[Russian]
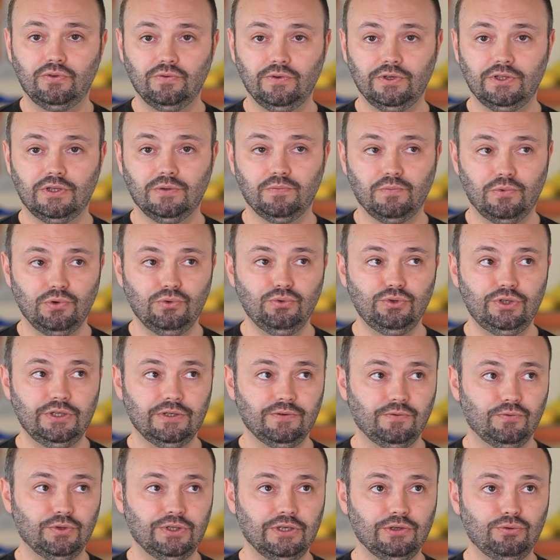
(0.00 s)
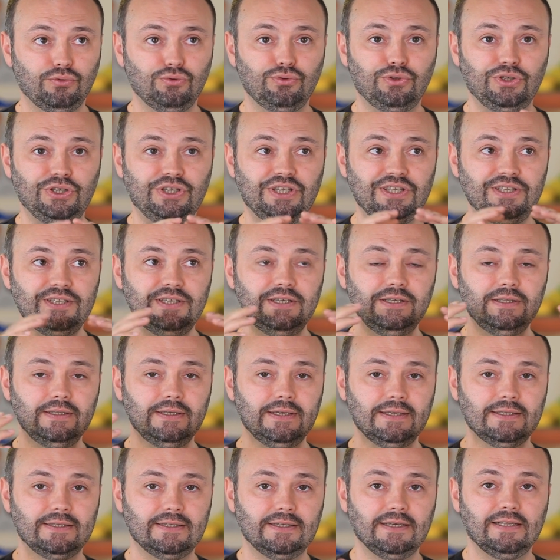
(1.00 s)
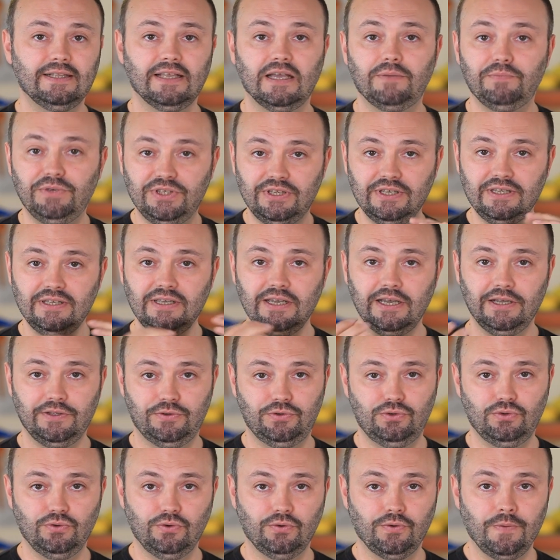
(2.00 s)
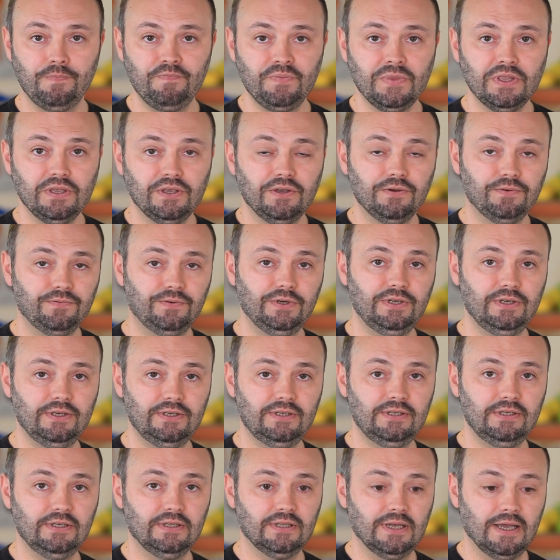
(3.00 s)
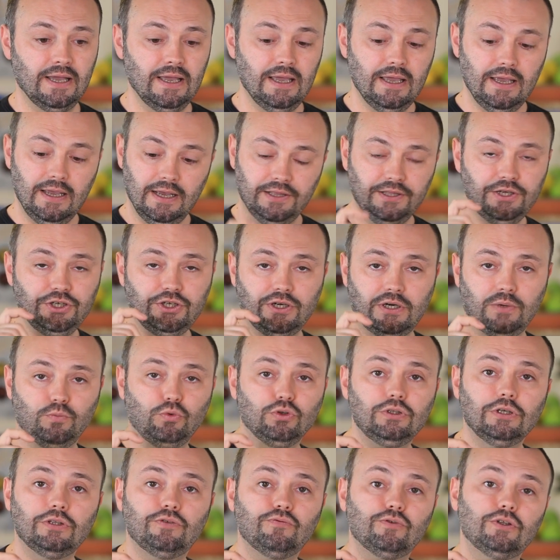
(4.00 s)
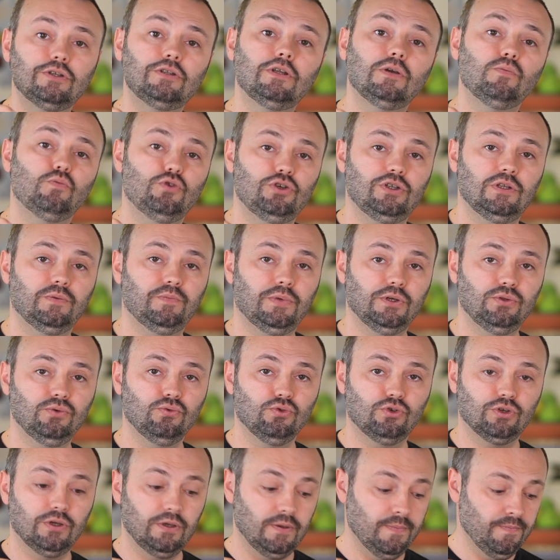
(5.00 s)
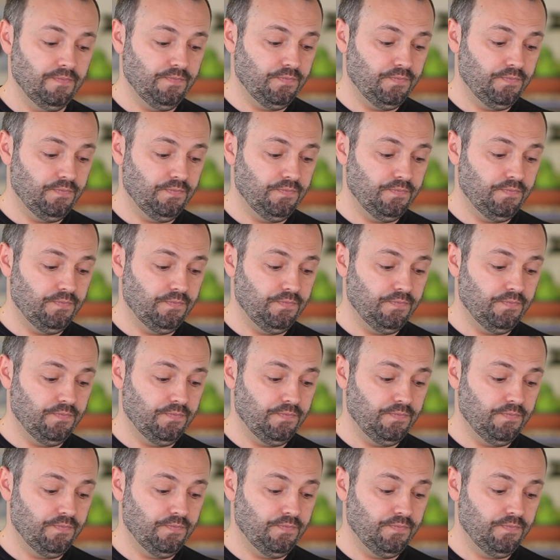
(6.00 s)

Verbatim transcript: в этом блюде вот это вот единое целое, объединяет все воедино. И она же работает вот этой мощной подушкой.